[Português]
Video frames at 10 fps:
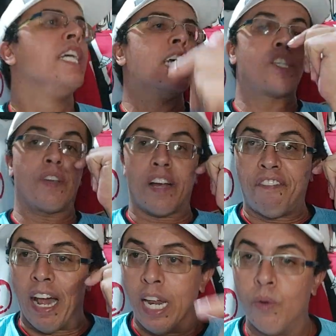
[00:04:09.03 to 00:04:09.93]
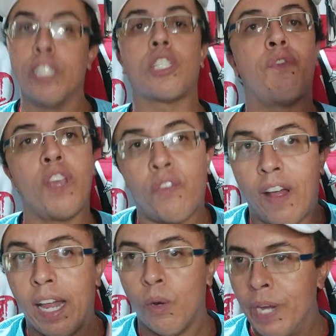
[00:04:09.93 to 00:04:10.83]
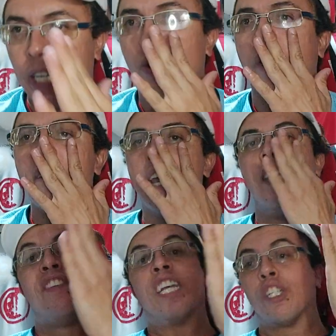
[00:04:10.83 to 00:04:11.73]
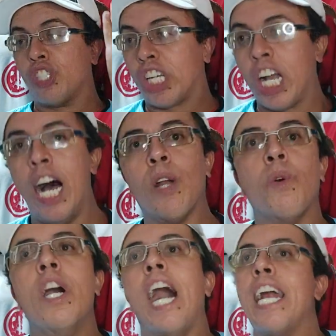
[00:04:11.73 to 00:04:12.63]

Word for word: A gente fica falando isso, eu fico falando isso, fica zicando.